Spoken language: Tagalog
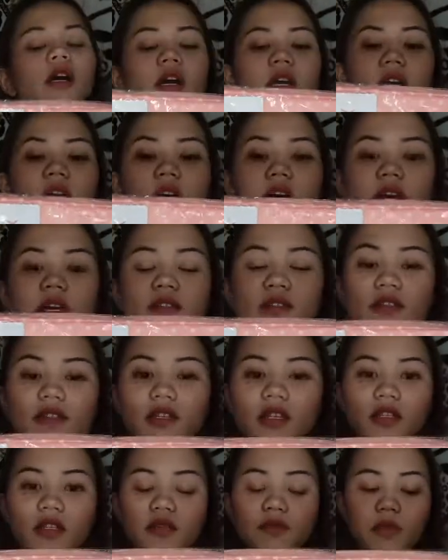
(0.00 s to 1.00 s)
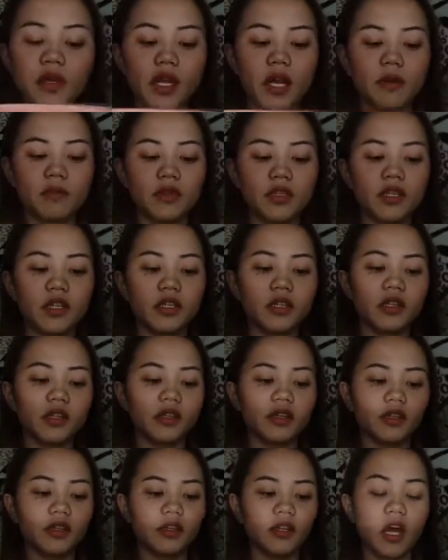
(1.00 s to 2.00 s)
Ayan, since marami din
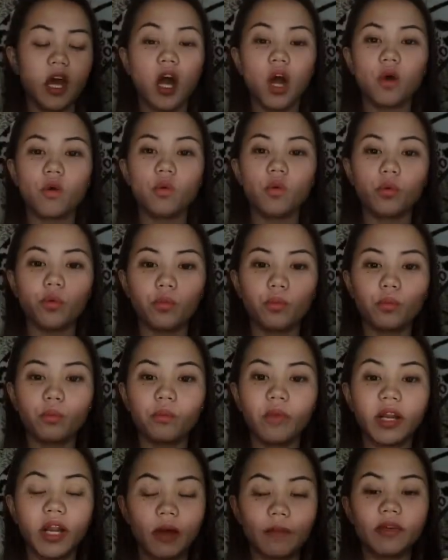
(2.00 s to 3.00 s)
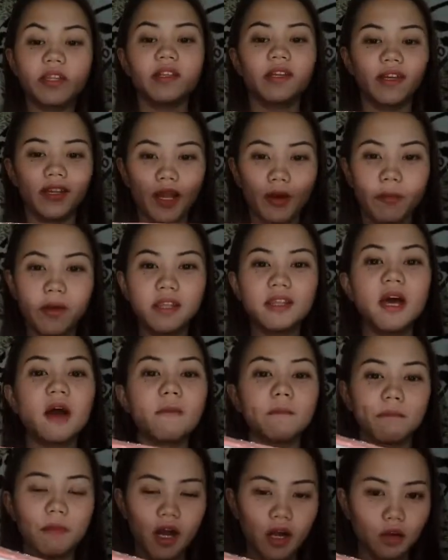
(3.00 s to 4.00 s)
akong, marami din laman
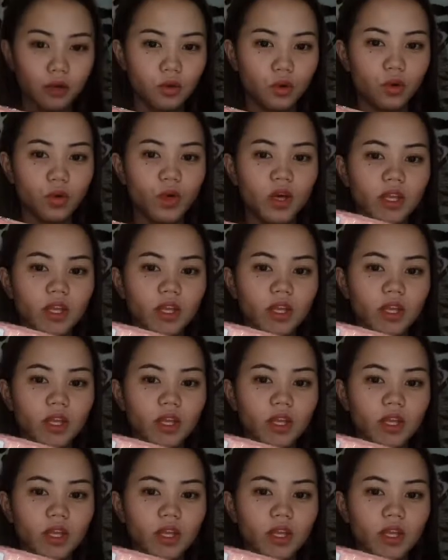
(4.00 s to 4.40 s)
ang bag ko,